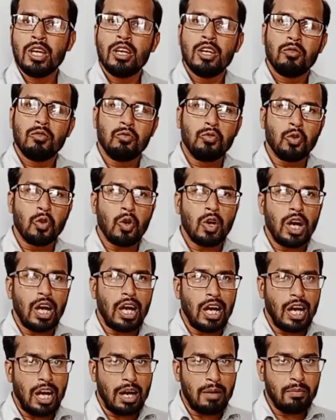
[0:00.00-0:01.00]
वो
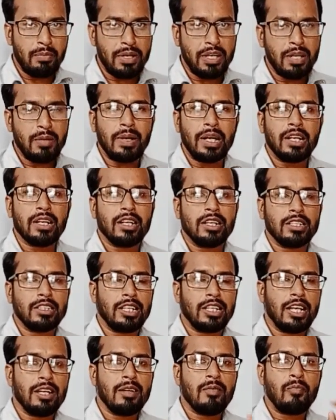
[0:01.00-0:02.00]
आप पे डिपेंड
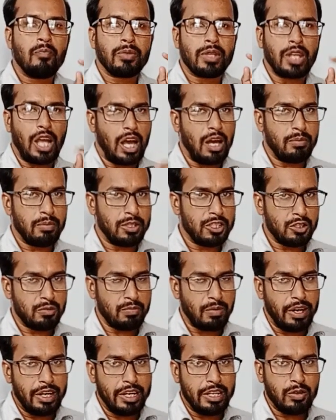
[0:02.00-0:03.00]
करता है आप किस
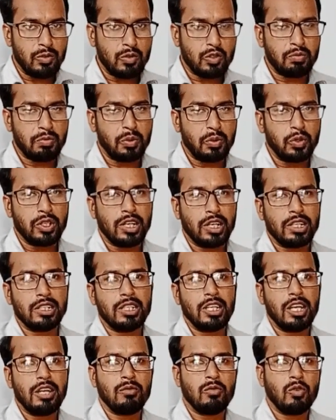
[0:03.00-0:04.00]
पार्टी को सपोर्ट
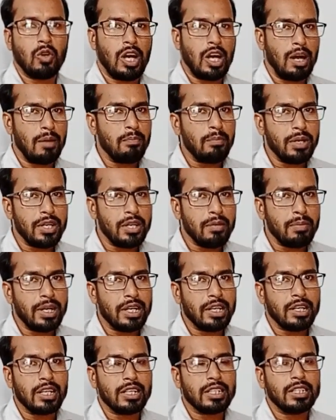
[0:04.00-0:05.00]
करते हैं वो आप पे
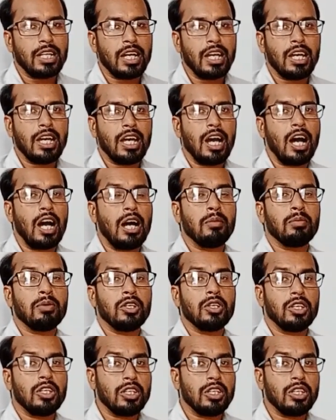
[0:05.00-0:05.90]
डिपेंड करता है आप